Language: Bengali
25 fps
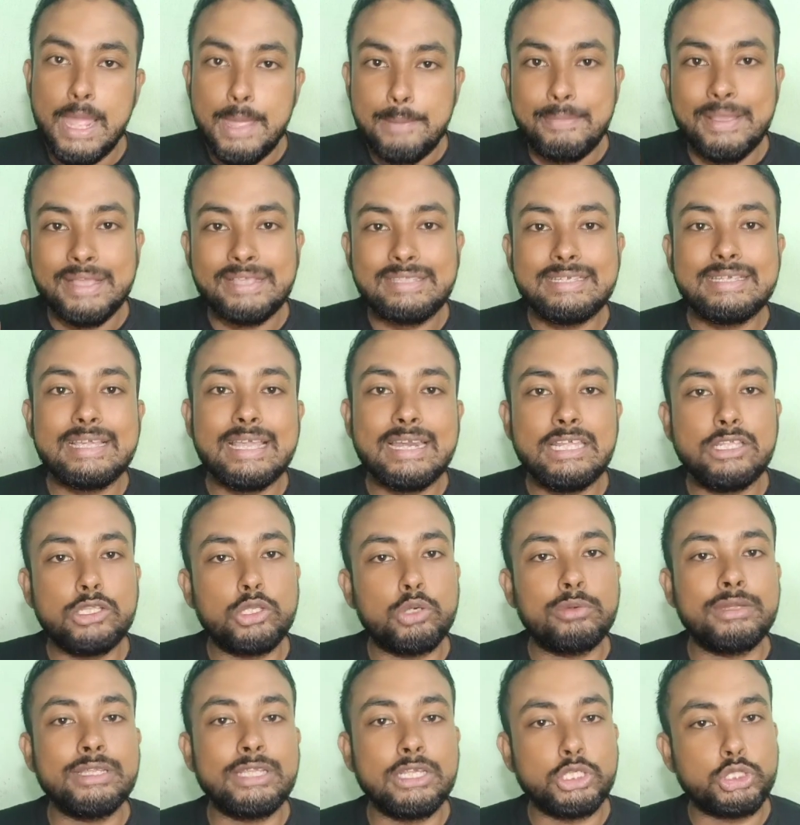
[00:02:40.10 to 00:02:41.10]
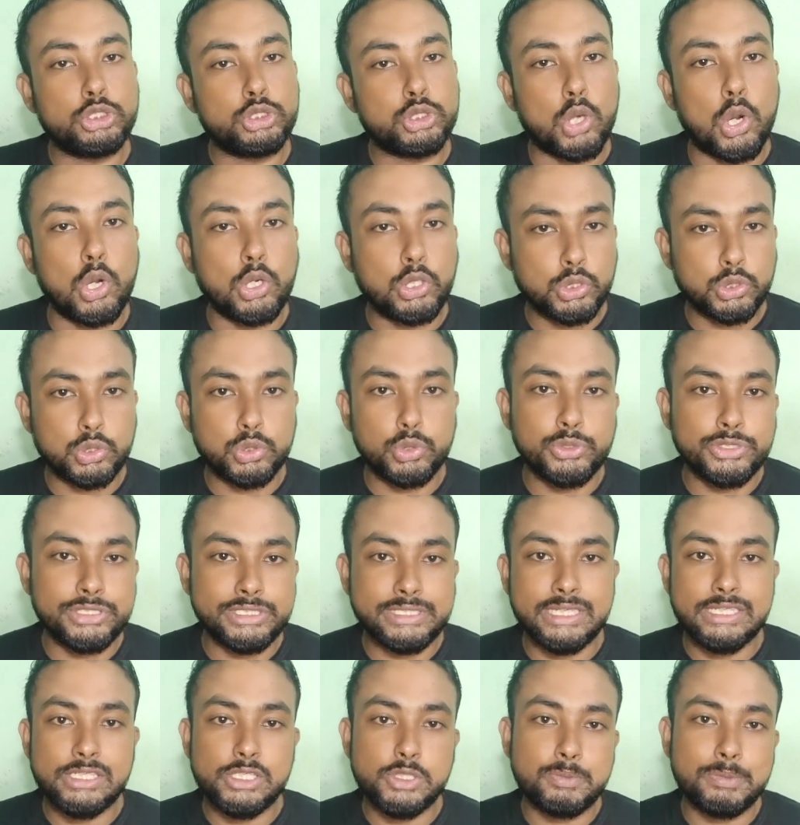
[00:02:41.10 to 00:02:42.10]
বেসিক্যালি তোমাদের শর্ট
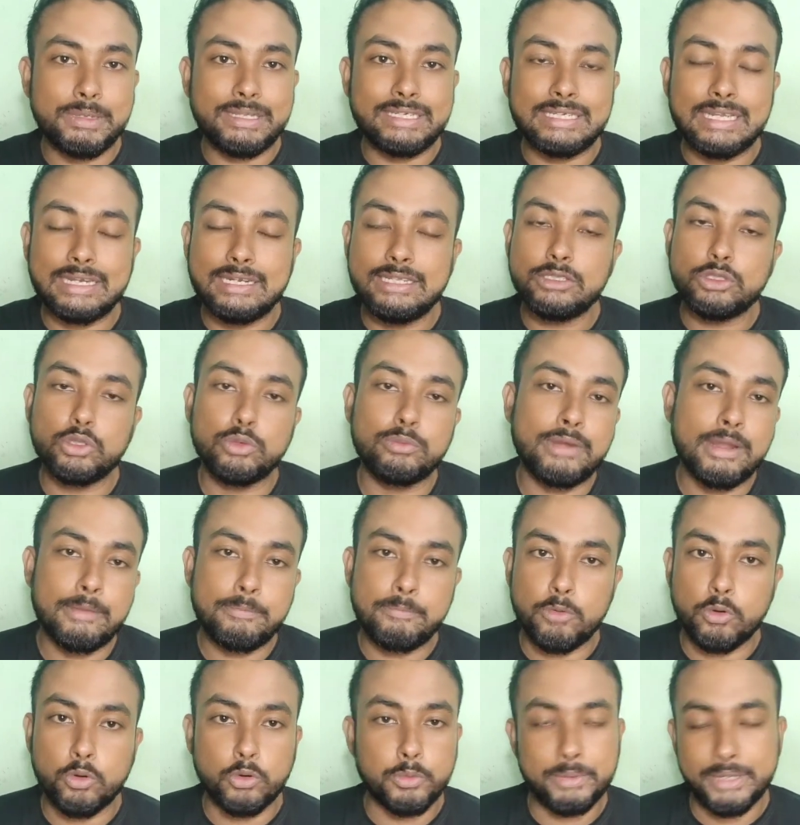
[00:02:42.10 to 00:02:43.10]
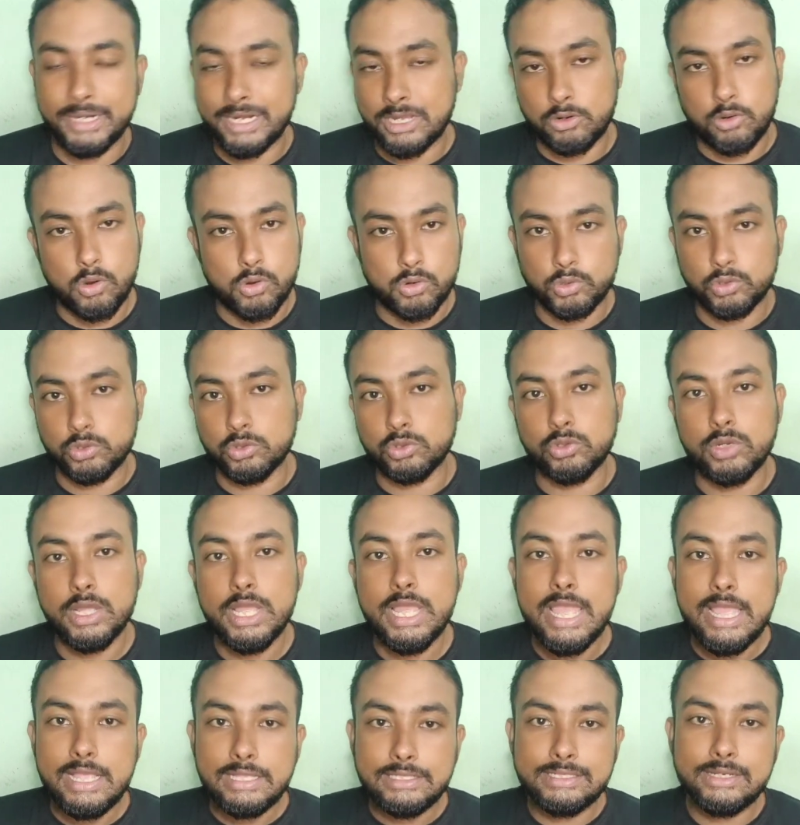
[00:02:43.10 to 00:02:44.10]
কোশ্চেন স্পেশালি তোমরা পড়বে না কখনো
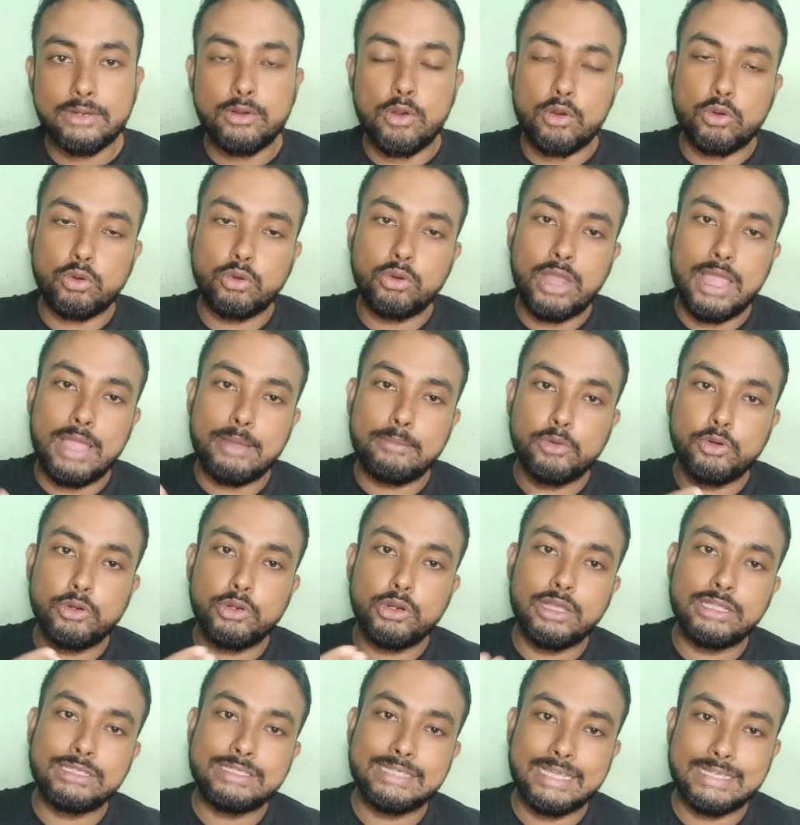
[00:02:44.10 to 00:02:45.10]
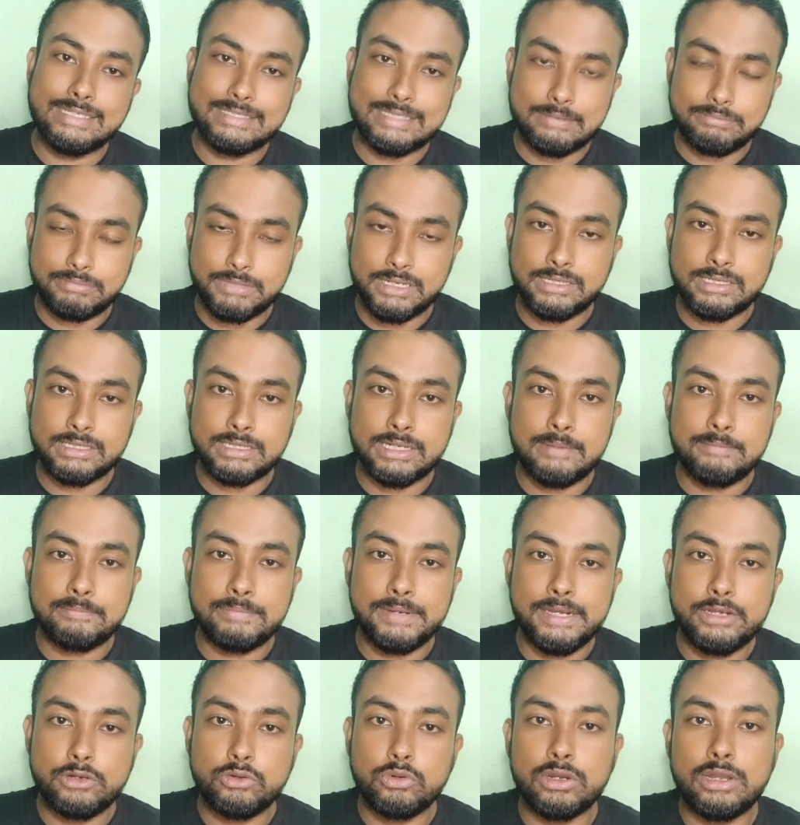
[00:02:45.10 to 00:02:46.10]
যে কখনো এমন নয় যে এই চ্যাপ্টারটা
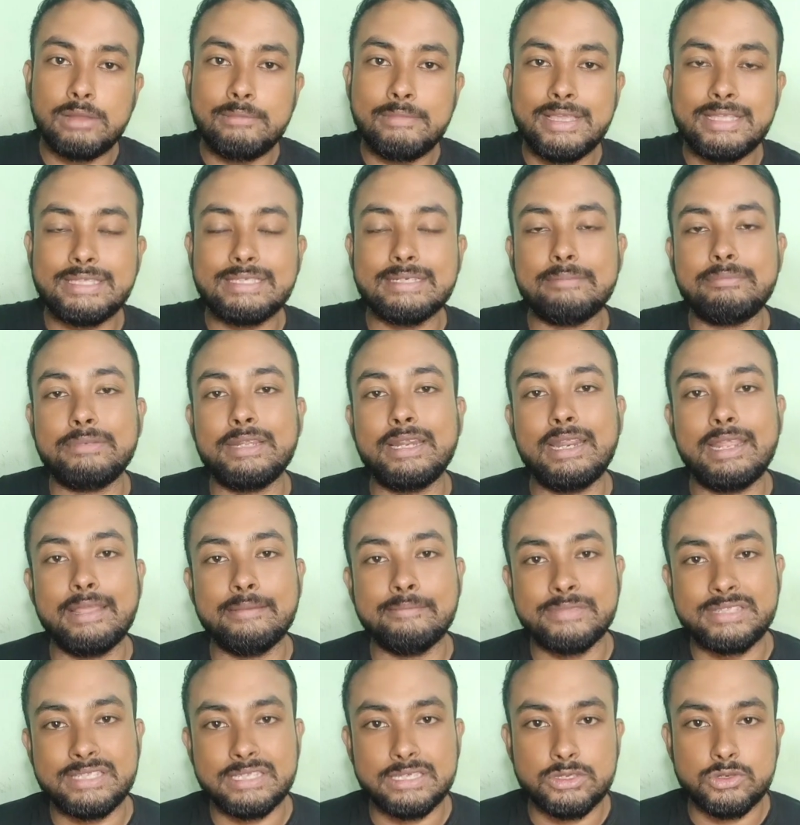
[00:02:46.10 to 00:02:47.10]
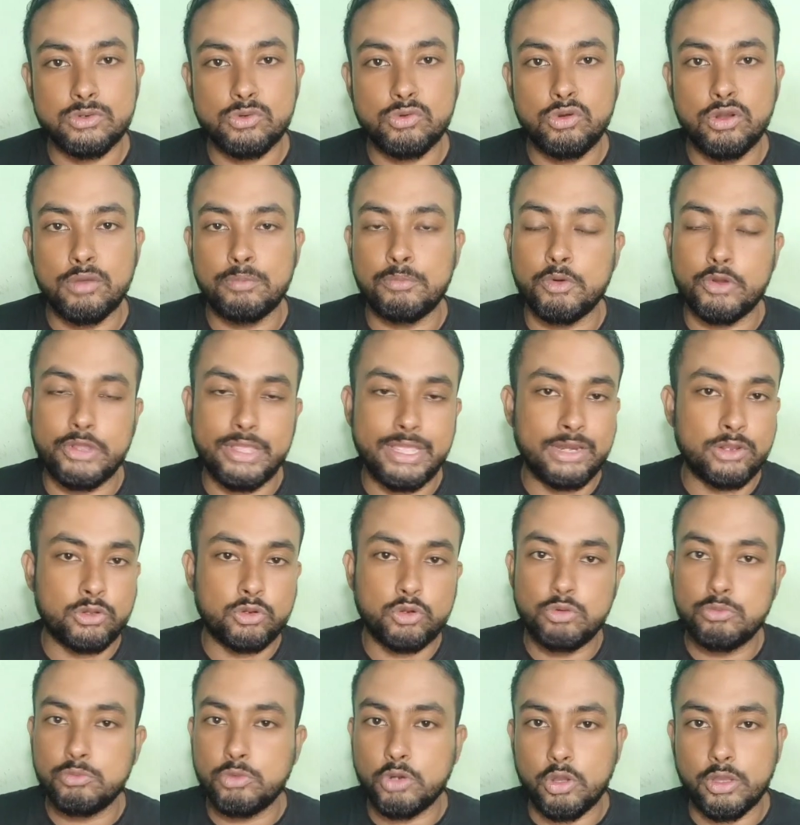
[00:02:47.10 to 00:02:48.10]
কমপ্লিট করলাম এই চ্যাপ্টারে এমসিকিউগুলো পড়ি
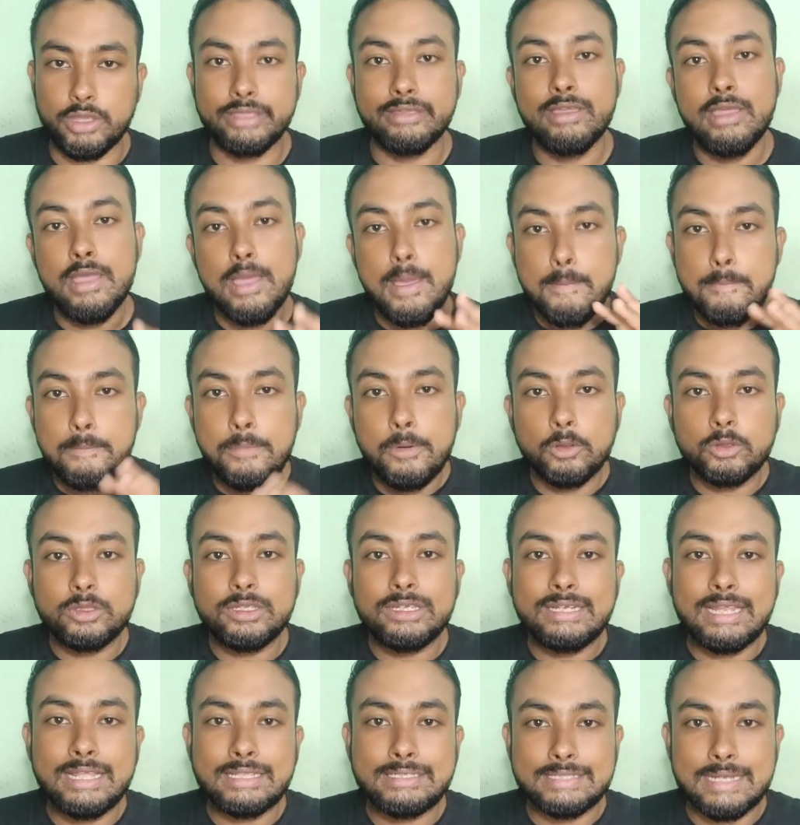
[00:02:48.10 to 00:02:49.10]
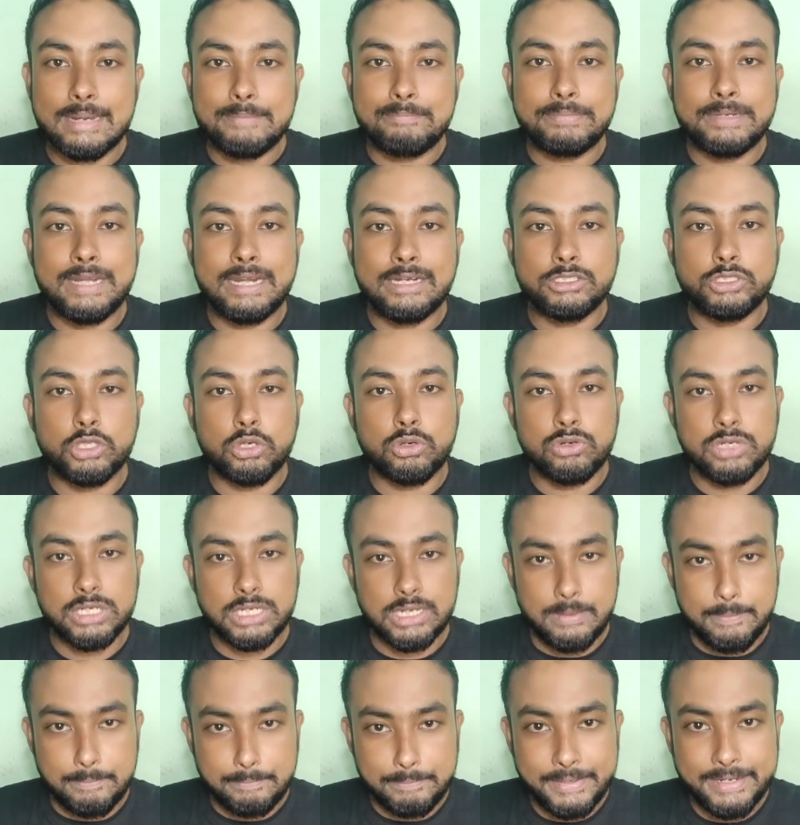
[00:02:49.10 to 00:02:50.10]
এরকম নয় প্রতিটা চ্যাপ্টার যখন
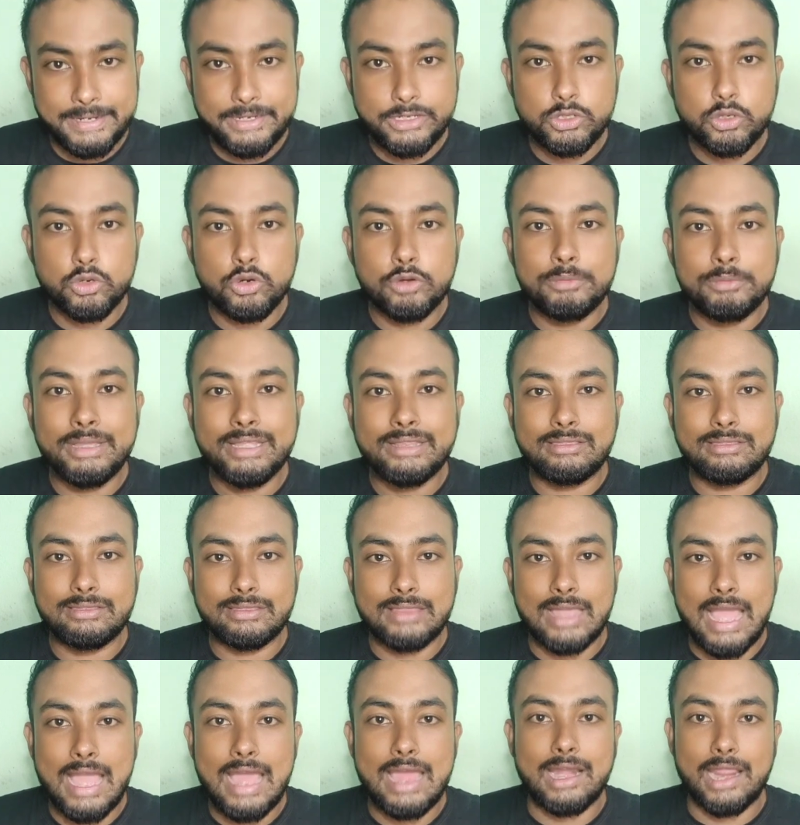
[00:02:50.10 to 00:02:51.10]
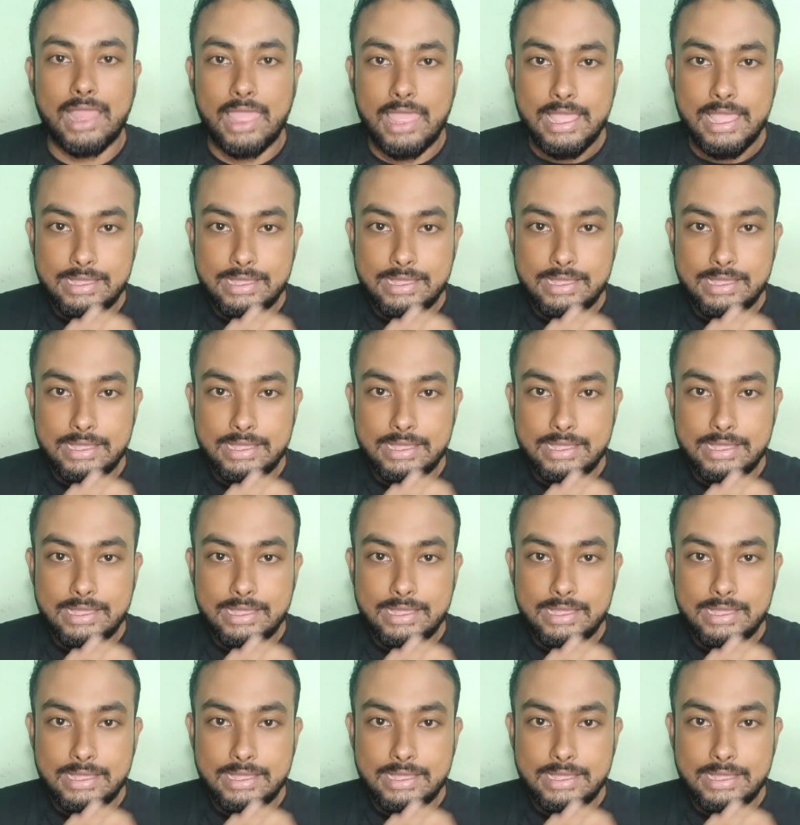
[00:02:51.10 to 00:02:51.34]
কমপ্লিট কমপ্লিট করবে তার